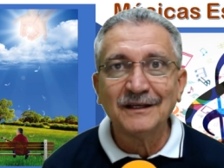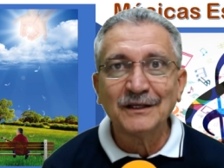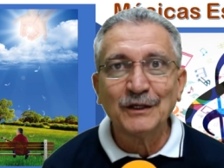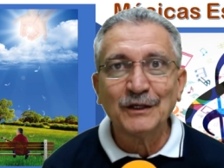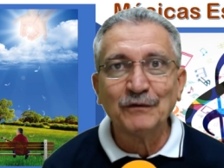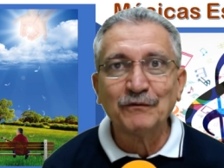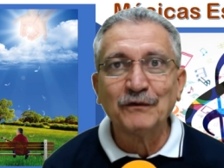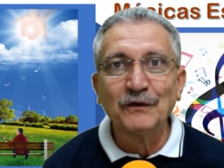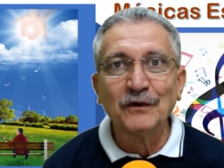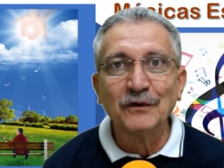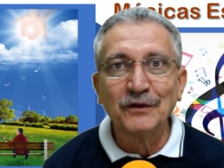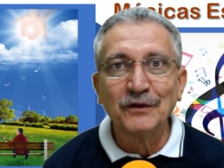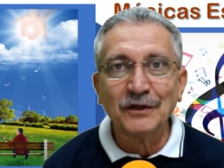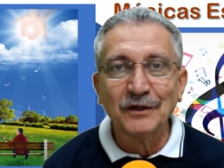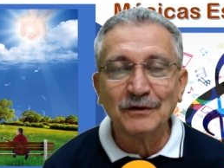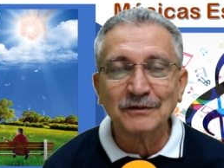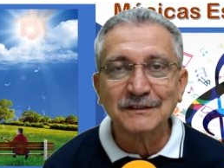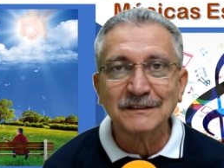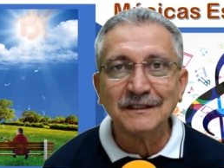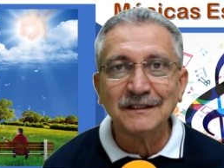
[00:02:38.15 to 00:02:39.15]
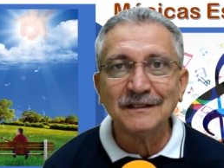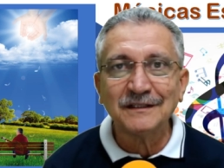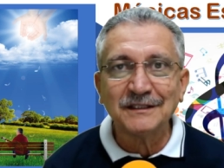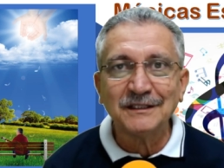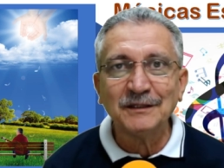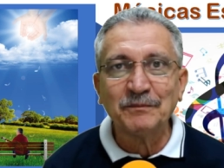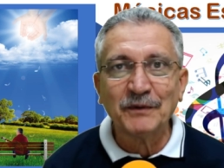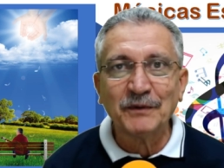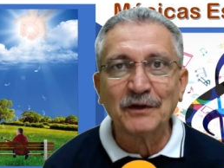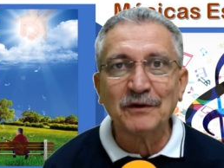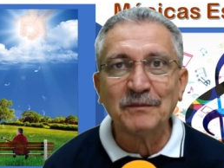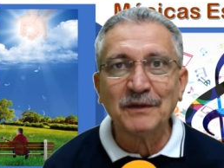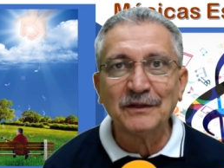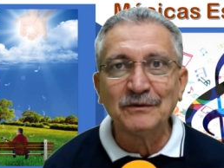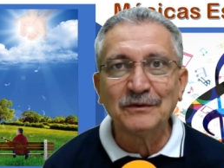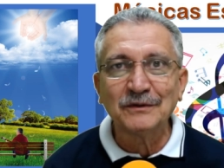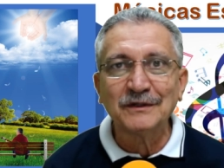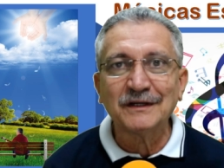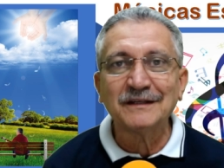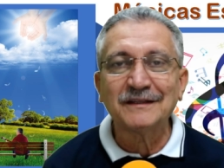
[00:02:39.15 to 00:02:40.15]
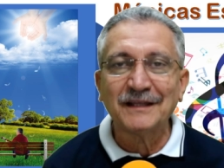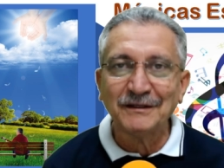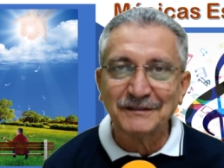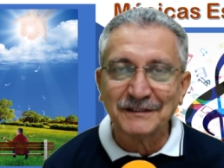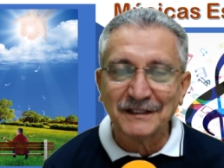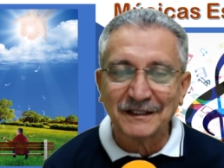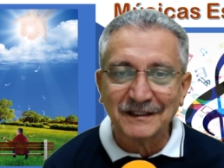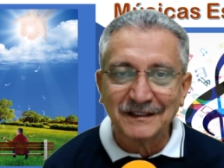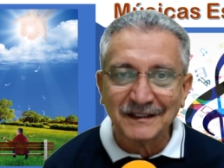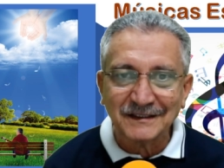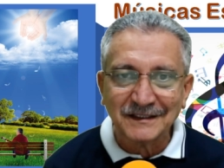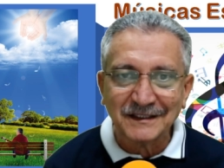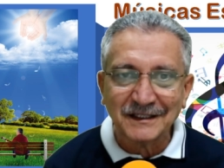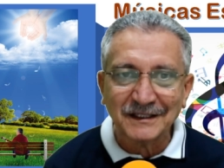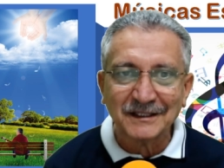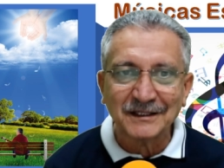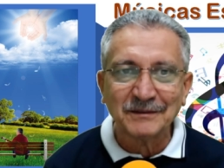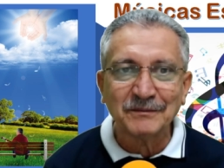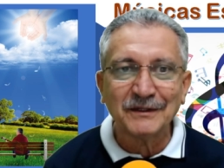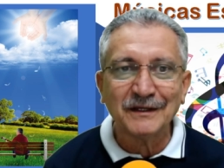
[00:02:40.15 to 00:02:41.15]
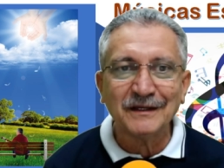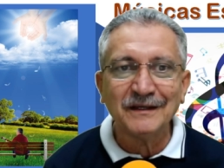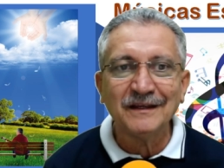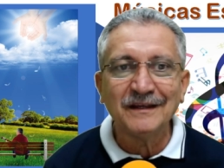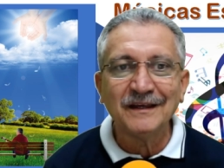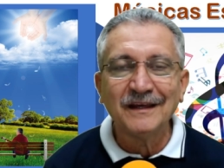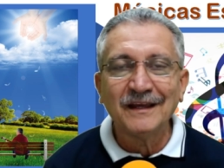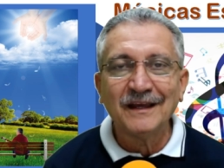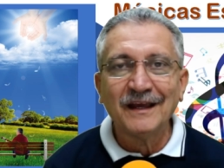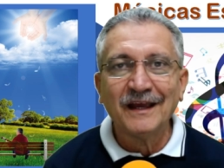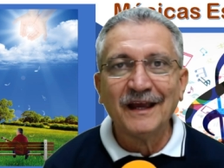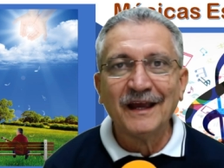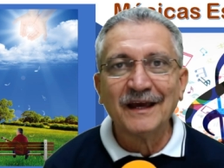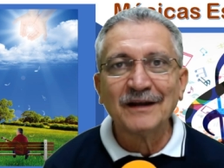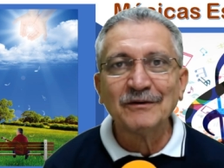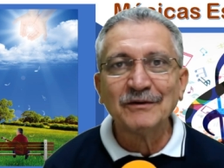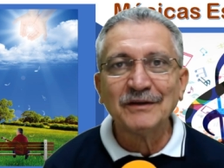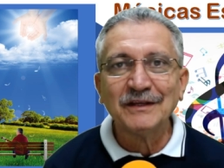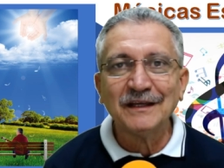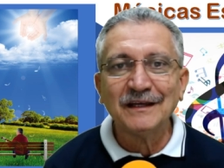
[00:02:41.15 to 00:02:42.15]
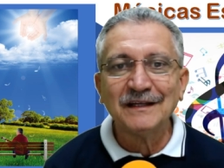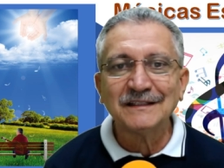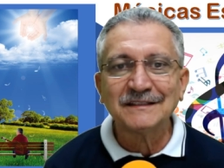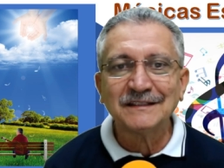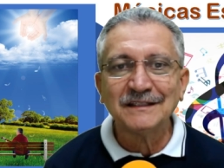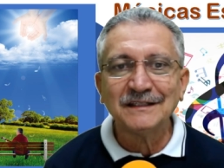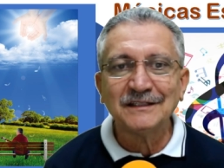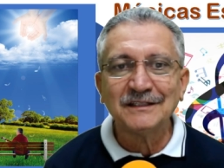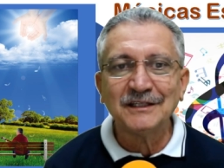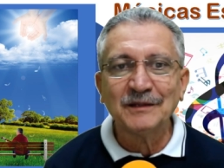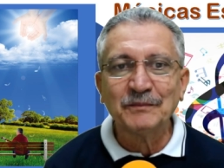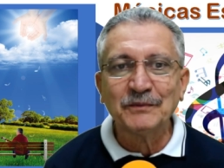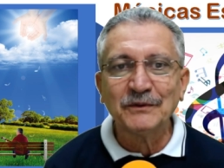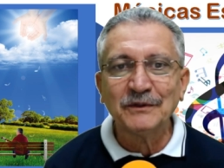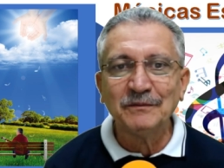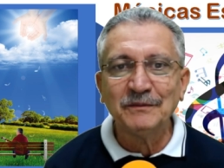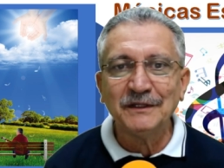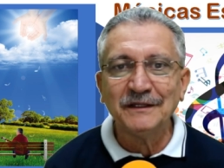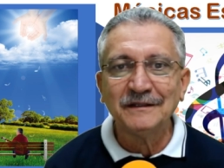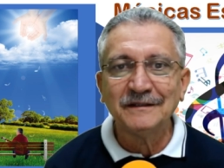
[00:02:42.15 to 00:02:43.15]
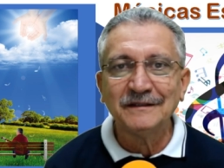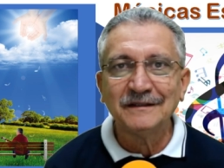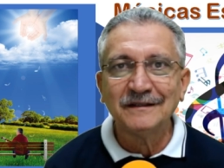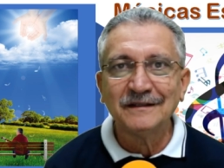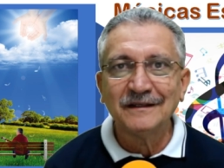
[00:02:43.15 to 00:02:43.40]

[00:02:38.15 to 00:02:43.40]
que foi o que eu senti pelo Manu, que tenho certeza que também era o que ele sentia por mim.